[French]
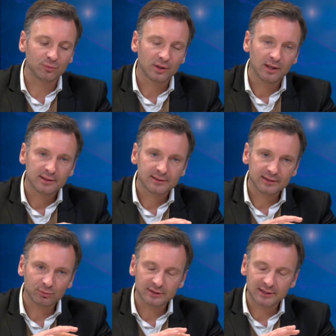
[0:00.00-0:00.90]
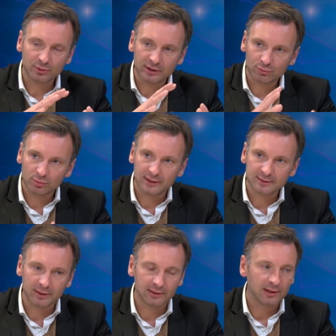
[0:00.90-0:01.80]
Donc, ça, ils ont des ateliers toutes les
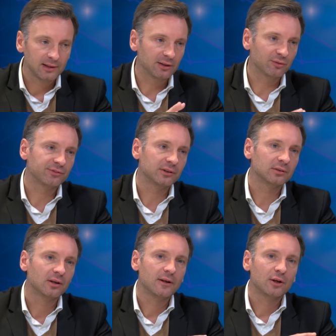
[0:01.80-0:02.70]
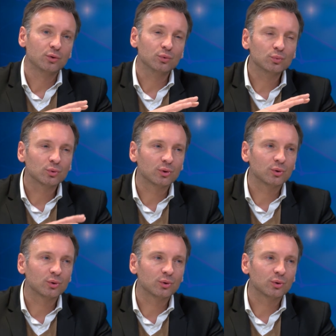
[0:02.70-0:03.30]
semaines. Et enfin, nous, on en